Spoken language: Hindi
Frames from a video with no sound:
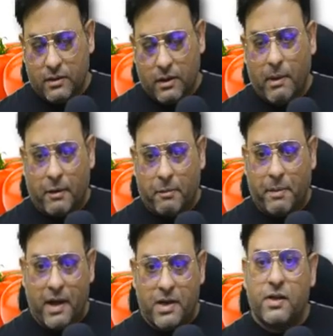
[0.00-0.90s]
टमाटर
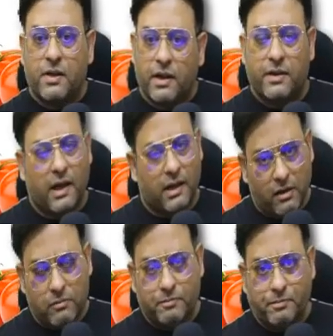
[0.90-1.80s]
प्याज इत्यादि
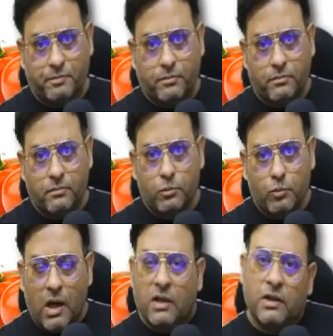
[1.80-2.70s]

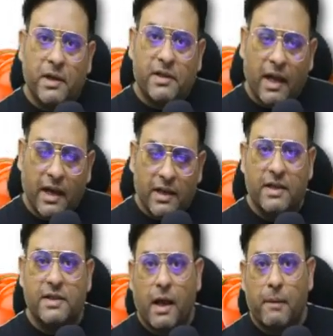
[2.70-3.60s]
जब ये सारी
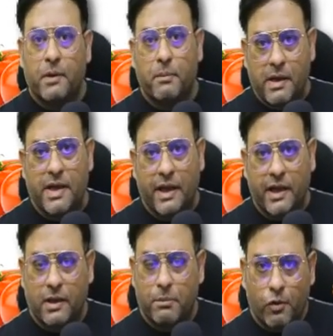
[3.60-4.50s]
चीज़ें आपकी मिल
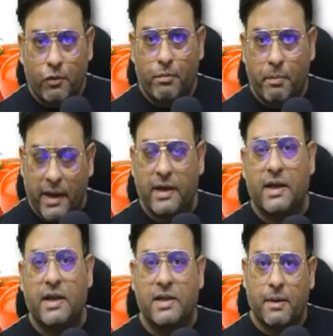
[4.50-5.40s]
जाएंगी तब जो बैंगन
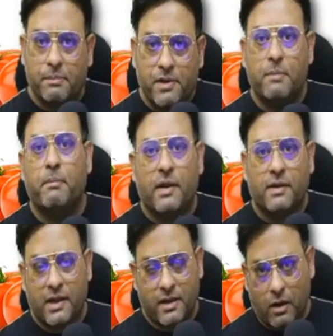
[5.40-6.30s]
की सब्ज़ी मेन
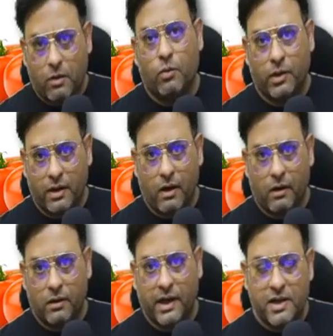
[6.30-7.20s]
तैयार होगी
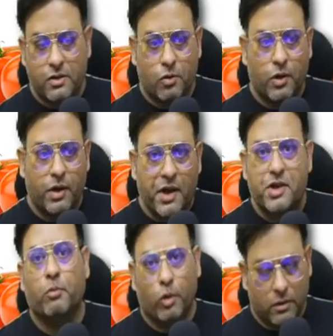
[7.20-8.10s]
दैट इज़ उसको
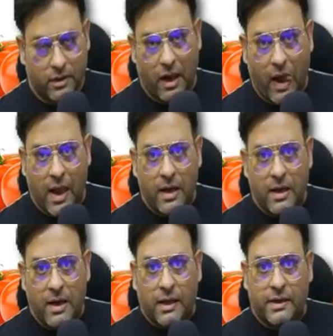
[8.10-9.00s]
डिश बोलते
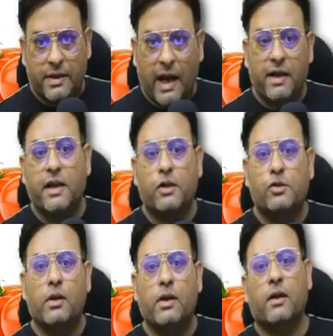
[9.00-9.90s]
हैं दैट इज़
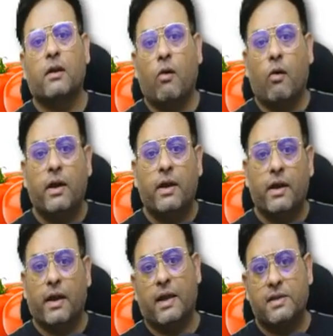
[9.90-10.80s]
एक्चुअली कॉल्ड
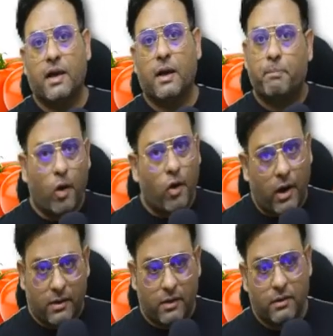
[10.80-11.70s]
एज अ
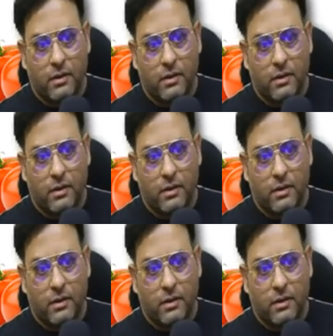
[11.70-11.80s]
प्रोडक्ट